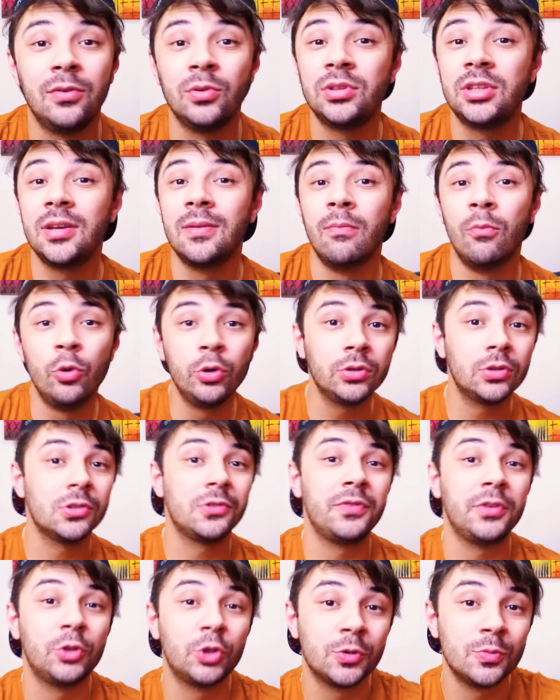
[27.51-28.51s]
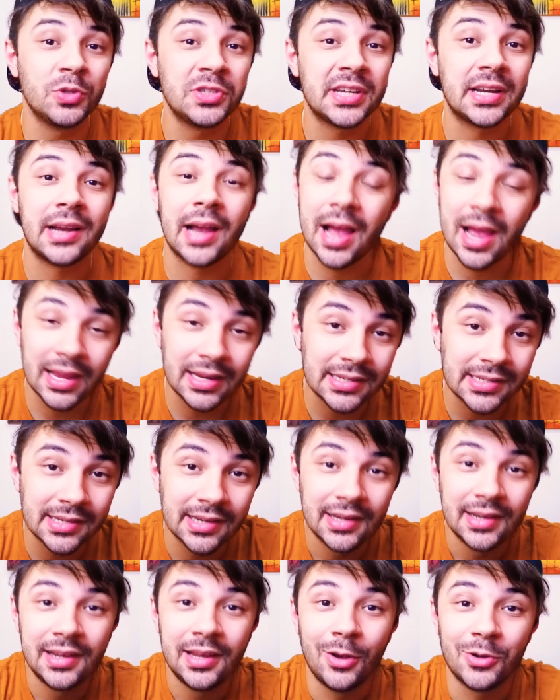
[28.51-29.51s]
Vão ter muitos vídeos
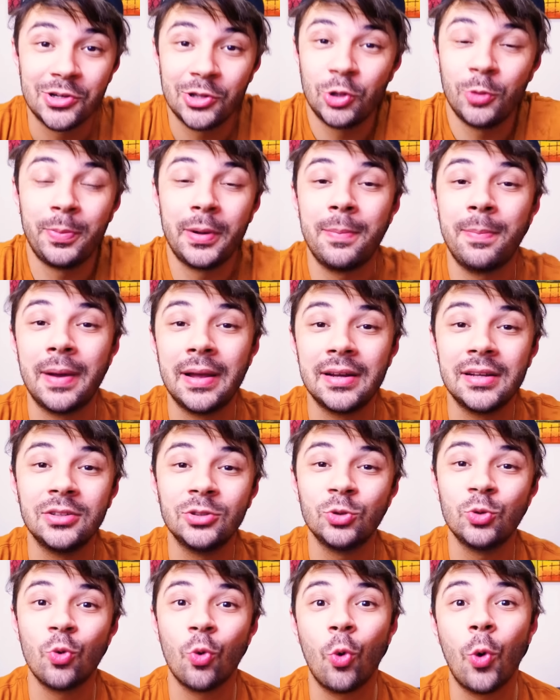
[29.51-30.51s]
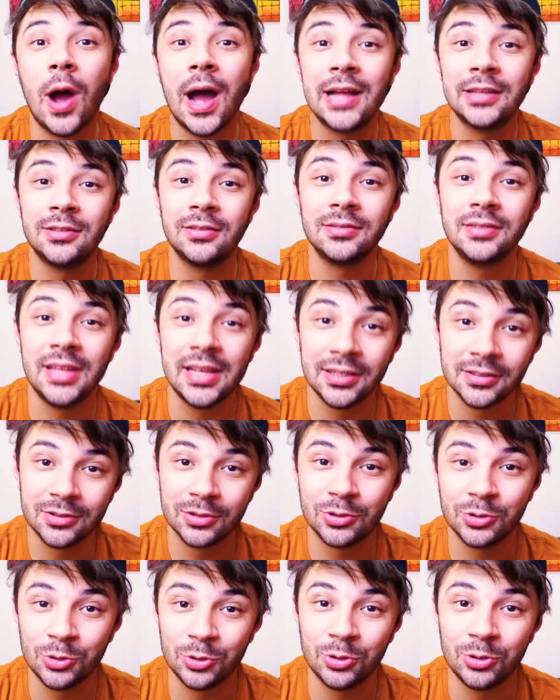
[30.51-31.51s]
musicais. Eu já estou preparando um quadro
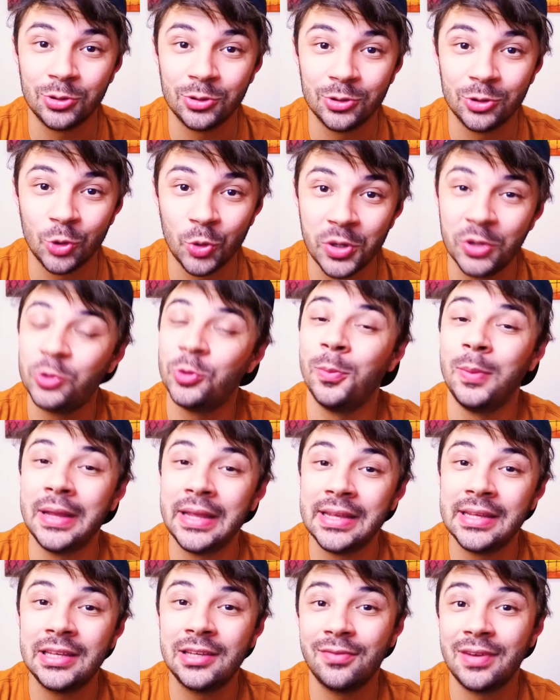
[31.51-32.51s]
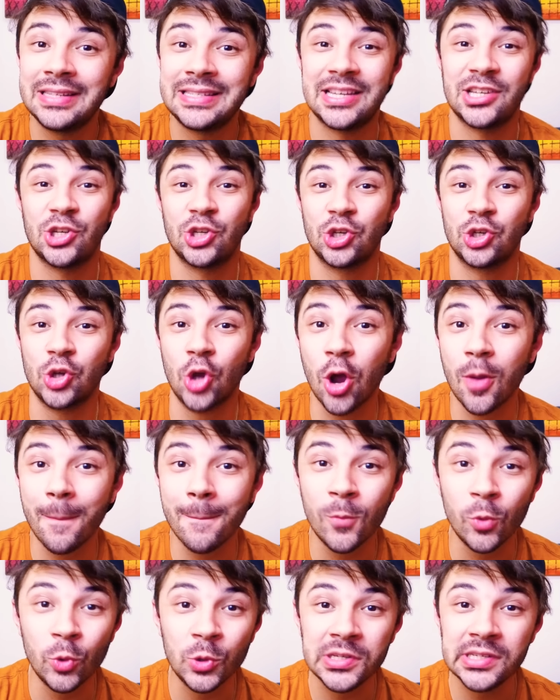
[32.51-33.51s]
dentro do, do Eu Blake que vai ser
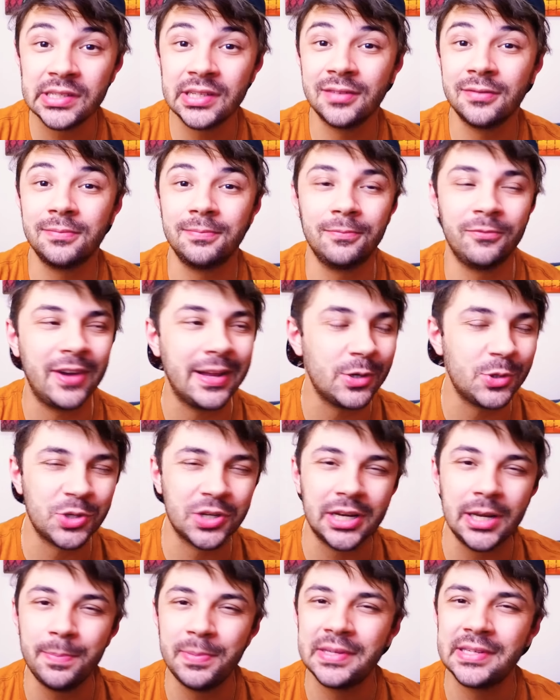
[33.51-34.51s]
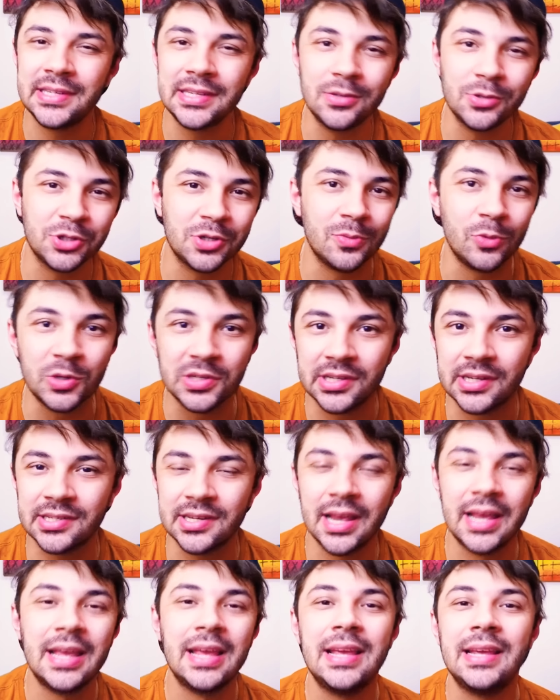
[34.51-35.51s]
só música, vários clipezinhos de
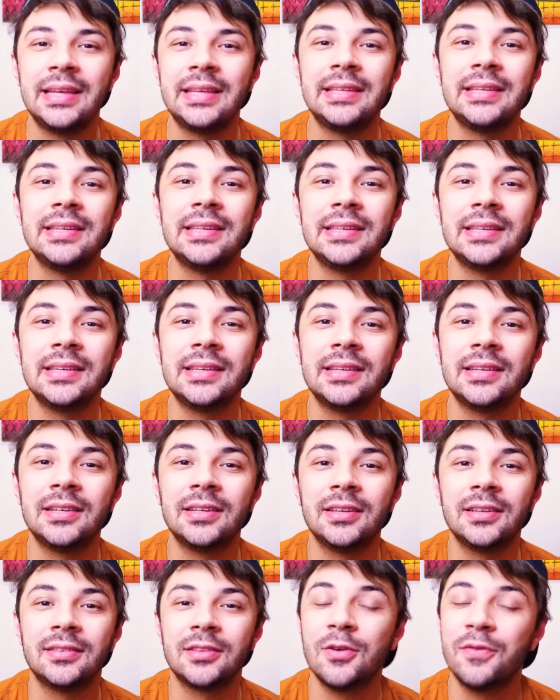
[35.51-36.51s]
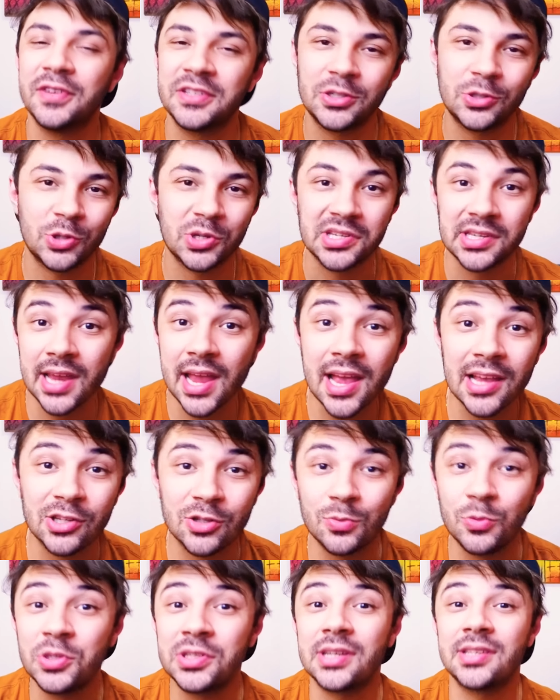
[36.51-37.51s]
músicas que estão fazendo
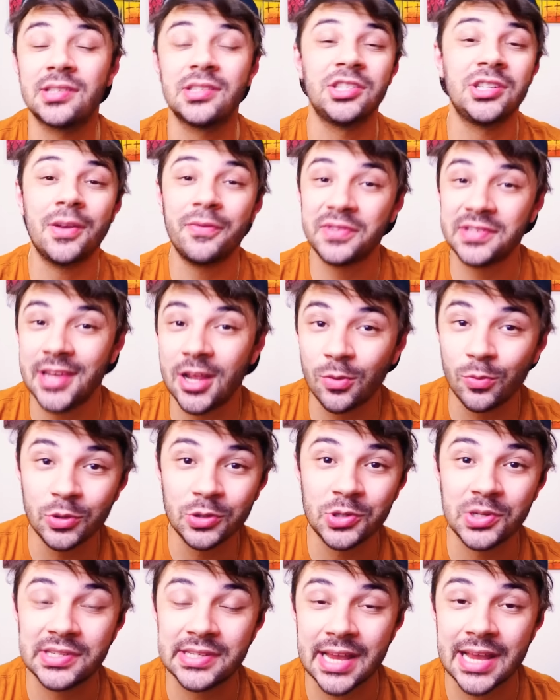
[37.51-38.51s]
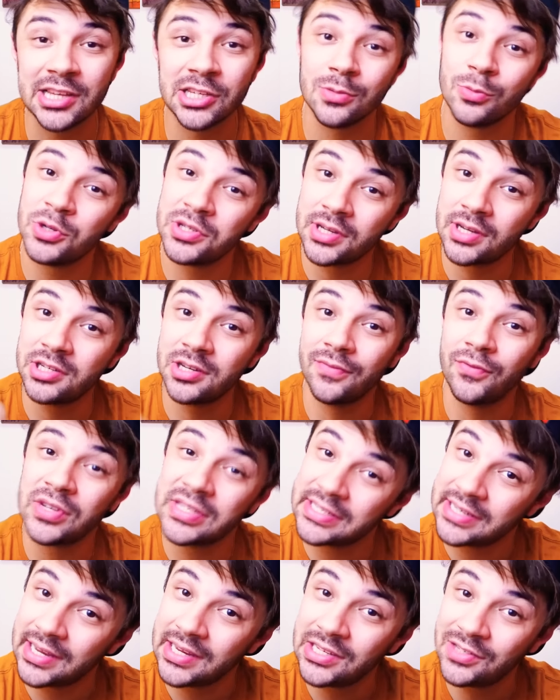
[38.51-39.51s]
sucesso, músicas que já fizeram muito sucesso, músicas que
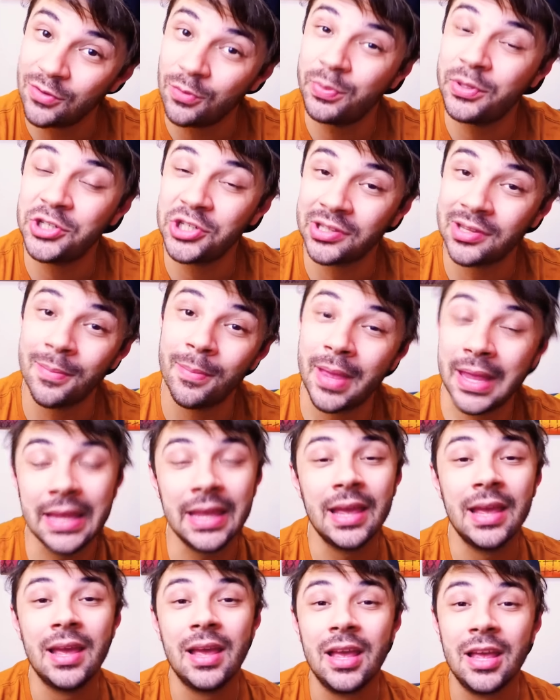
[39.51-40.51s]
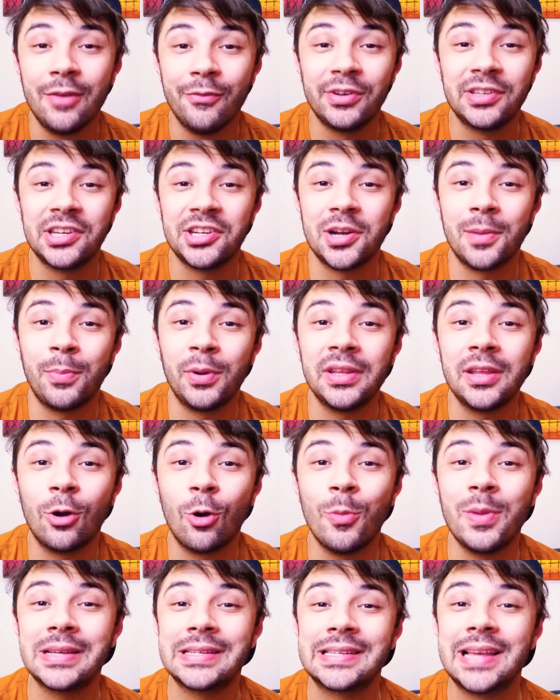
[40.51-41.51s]
vocês vão pedir também. Vocês já
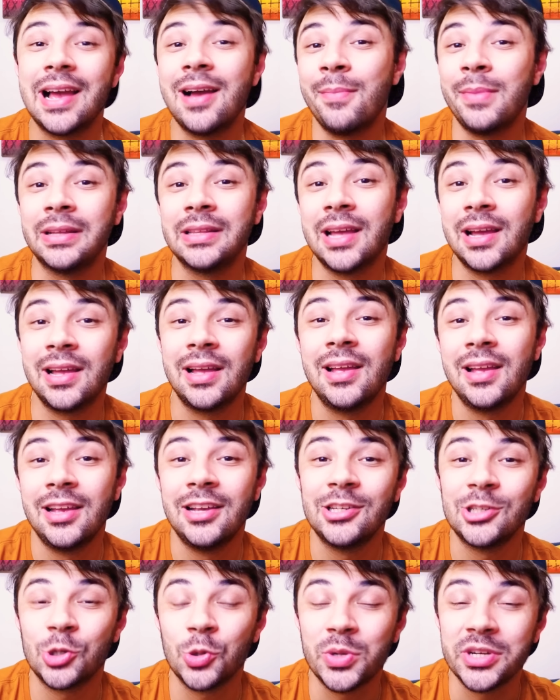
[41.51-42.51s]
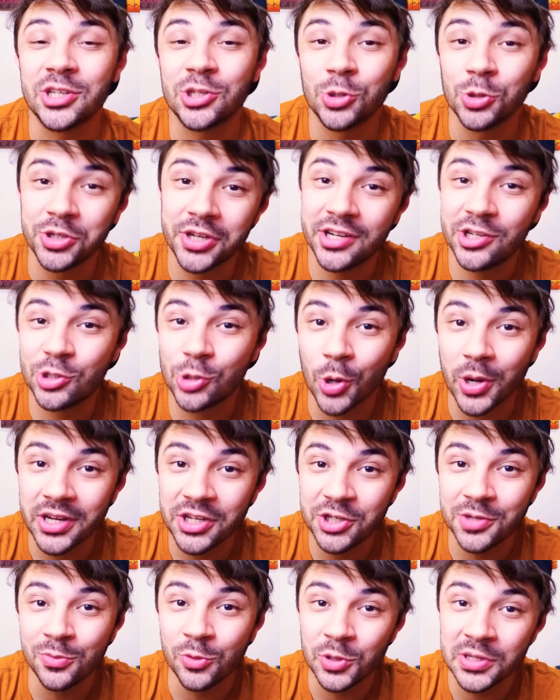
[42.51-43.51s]
podem começar a mandar suas
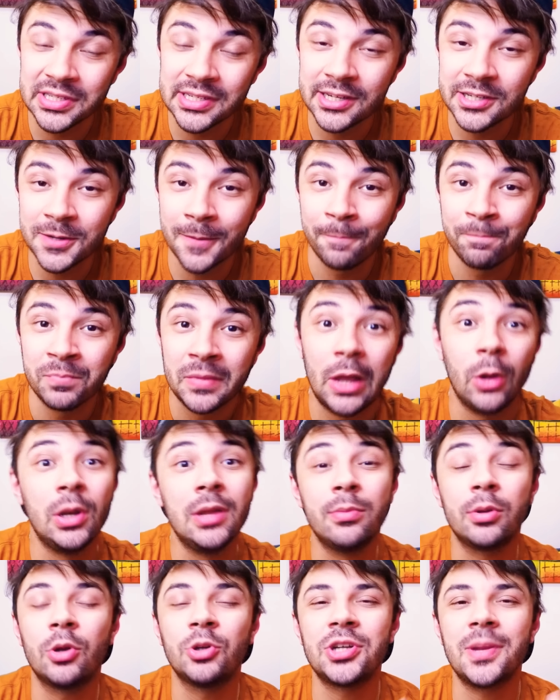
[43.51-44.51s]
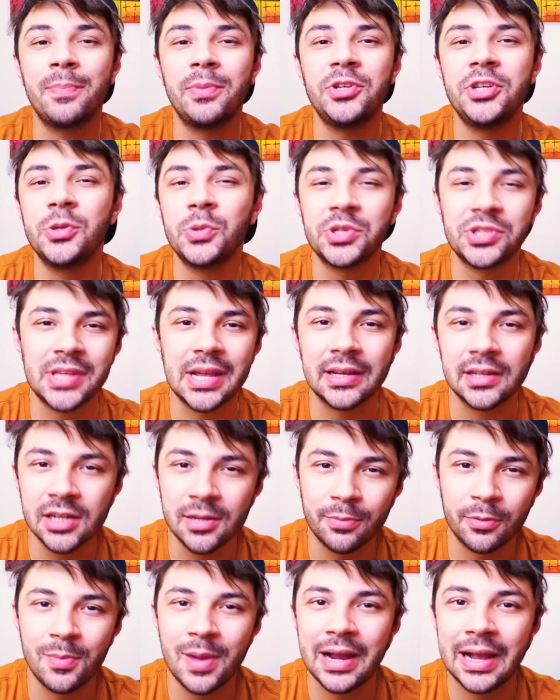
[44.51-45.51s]
sugestões de músicas. Eu lembro que eu já pedi no
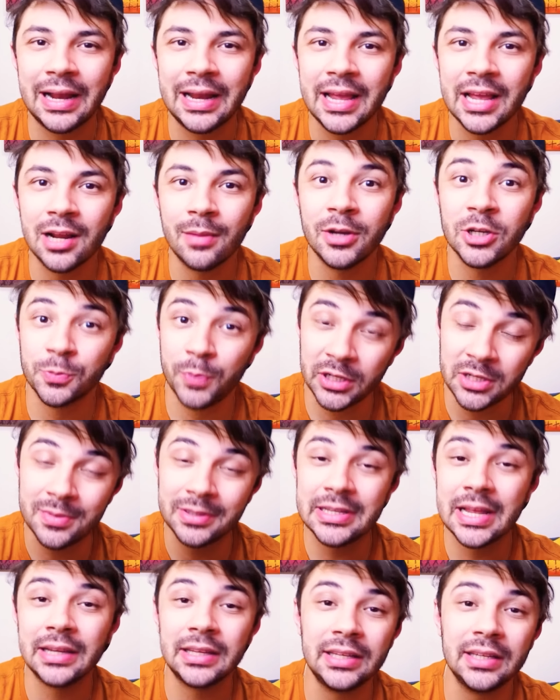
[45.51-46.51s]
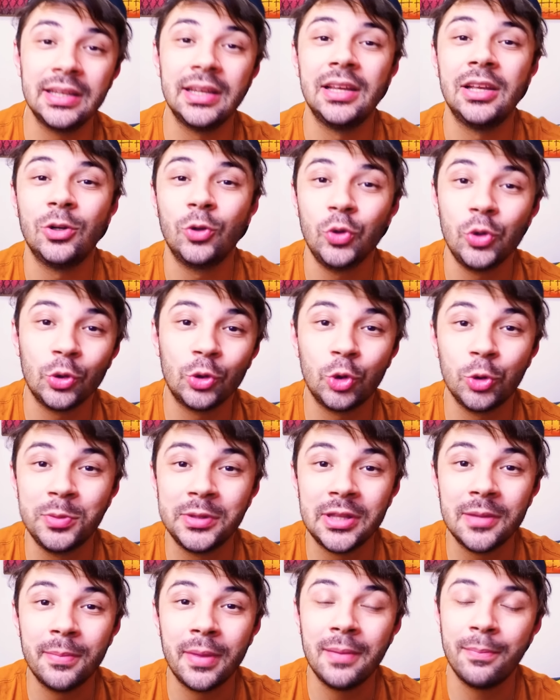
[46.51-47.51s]
Instagram para uma galera, mas pode mandar aqui no
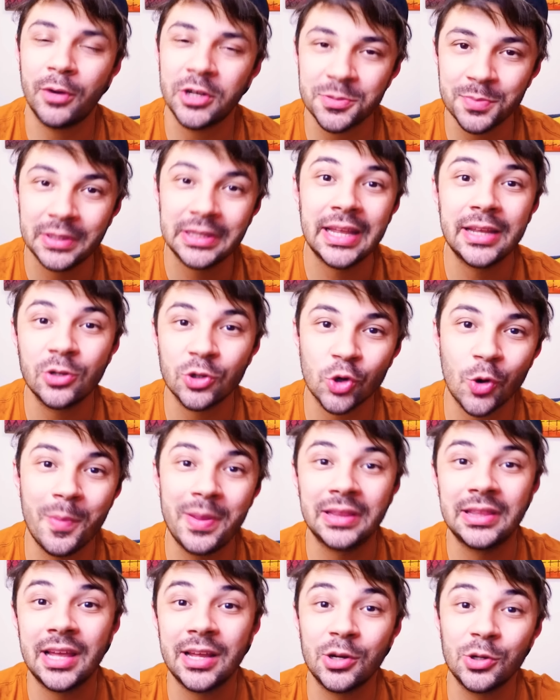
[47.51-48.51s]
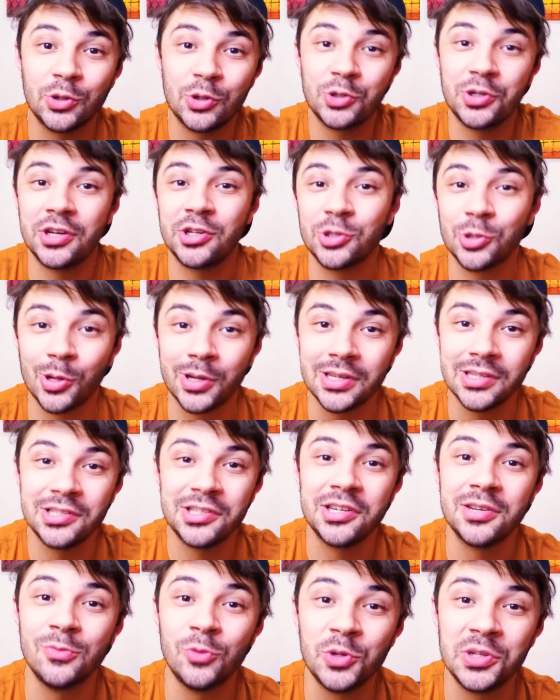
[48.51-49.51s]
YouTube também, pode mandar aí nos comentários
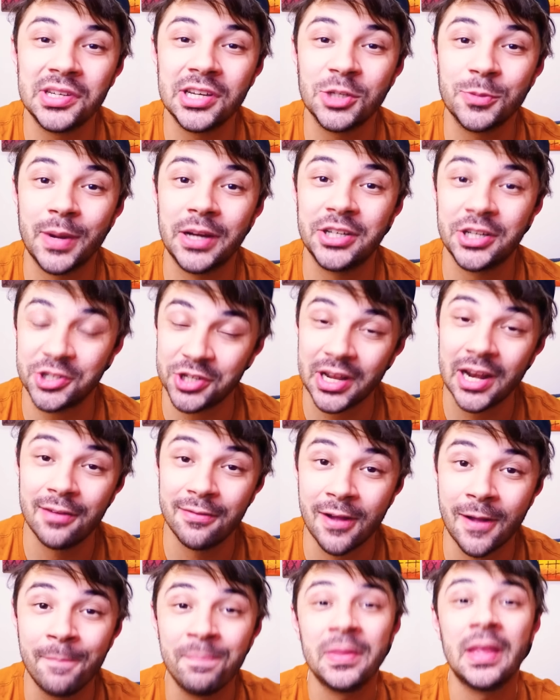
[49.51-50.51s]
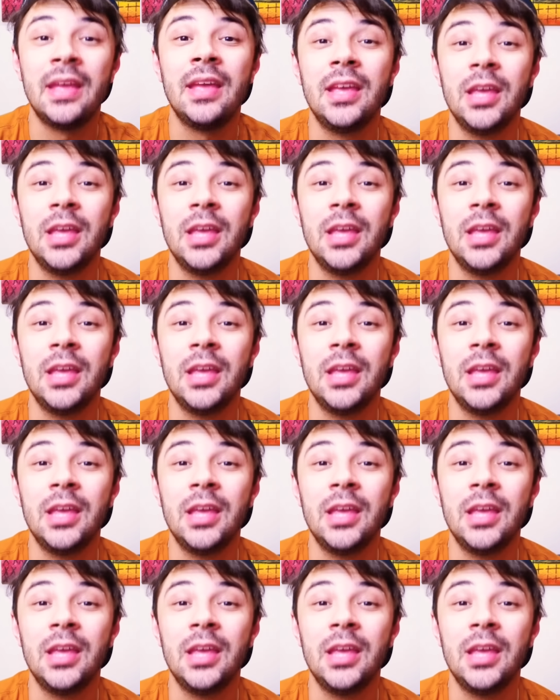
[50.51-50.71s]
sugestões de músicas para a gente gravar.